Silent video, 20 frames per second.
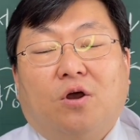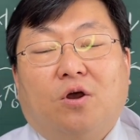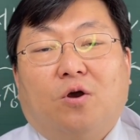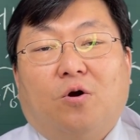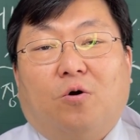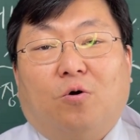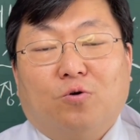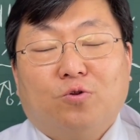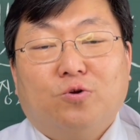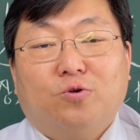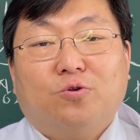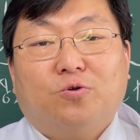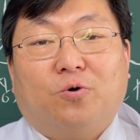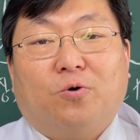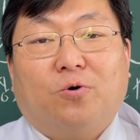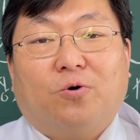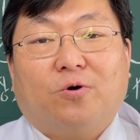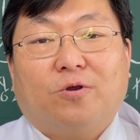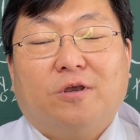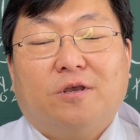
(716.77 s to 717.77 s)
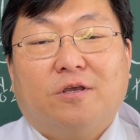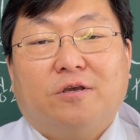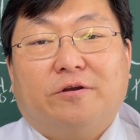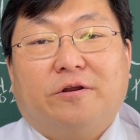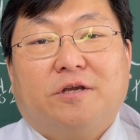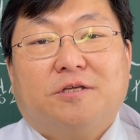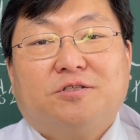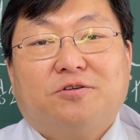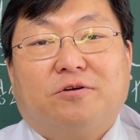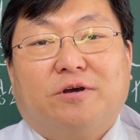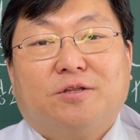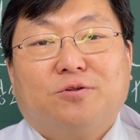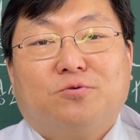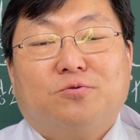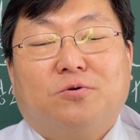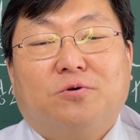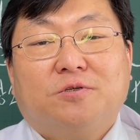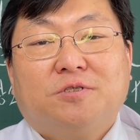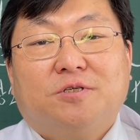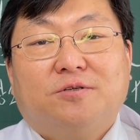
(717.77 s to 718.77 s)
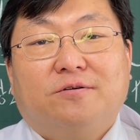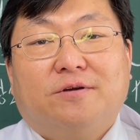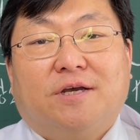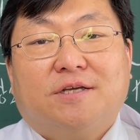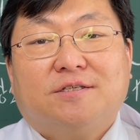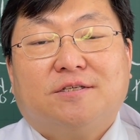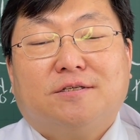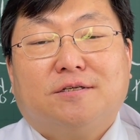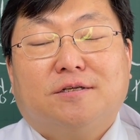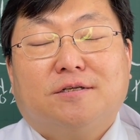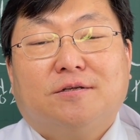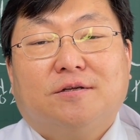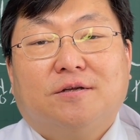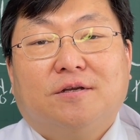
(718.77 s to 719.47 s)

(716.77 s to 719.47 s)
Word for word: 오늘도 혈액 질환으로 치료하시는